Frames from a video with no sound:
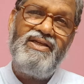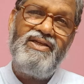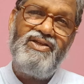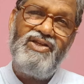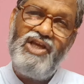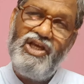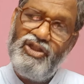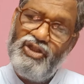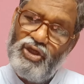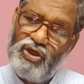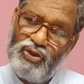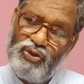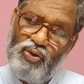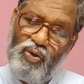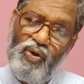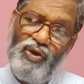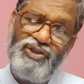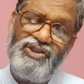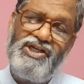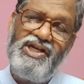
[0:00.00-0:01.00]
ये
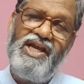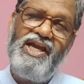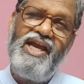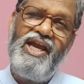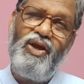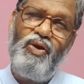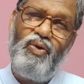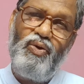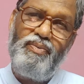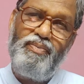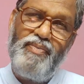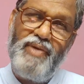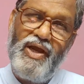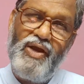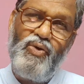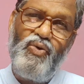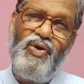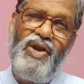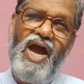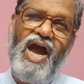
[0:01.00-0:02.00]
निर्दोष है
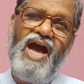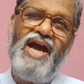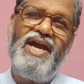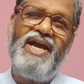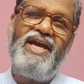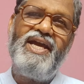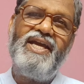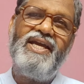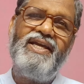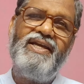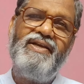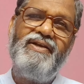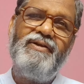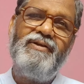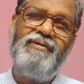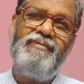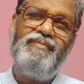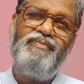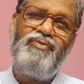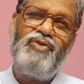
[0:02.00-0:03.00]
बेगुनाह है
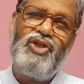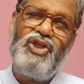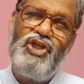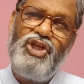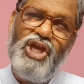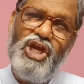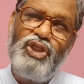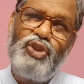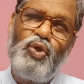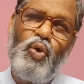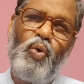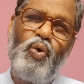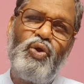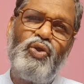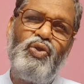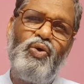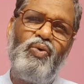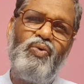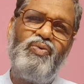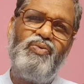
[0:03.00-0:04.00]
इन्हें छोड़
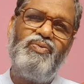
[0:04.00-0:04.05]
दो